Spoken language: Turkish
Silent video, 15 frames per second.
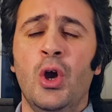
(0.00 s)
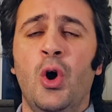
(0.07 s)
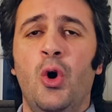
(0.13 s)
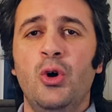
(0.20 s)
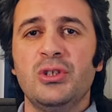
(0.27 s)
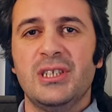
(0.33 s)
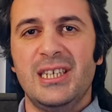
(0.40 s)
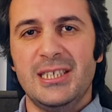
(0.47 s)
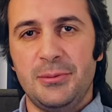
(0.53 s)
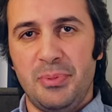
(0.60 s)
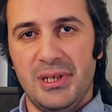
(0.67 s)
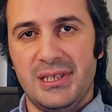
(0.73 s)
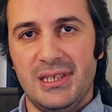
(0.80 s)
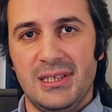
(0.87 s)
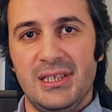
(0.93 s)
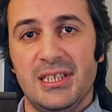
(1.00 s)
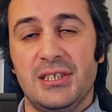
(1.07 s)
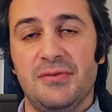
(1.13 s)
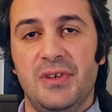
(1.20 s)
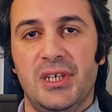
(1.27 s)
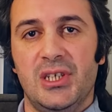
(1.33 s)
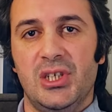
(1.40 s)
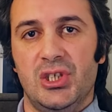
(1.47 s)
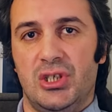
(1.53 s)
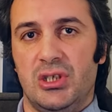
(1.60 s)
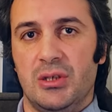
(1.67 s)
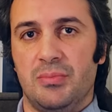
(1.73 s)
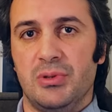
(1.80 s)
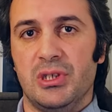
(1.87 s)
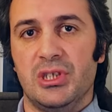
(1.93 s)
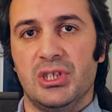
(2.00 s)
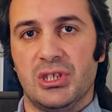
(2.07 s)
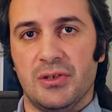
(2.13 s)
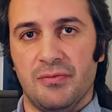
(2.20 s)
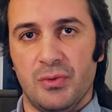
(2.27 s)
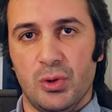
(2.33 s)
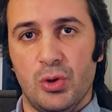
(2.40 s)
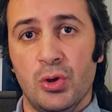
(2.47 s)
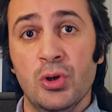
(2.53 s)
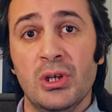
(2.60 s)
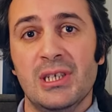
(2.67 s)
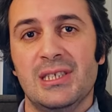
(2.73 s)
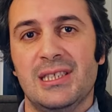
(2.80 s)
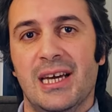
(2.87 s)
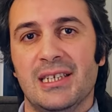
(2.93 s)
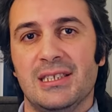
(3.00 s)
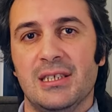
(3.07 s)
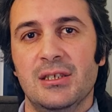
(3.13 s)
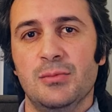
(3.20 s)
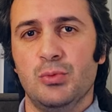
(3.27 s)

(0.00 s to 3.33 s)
O yüzden SPSS nasıl veri girişi yapıla ilişkin videoyu izlerseniz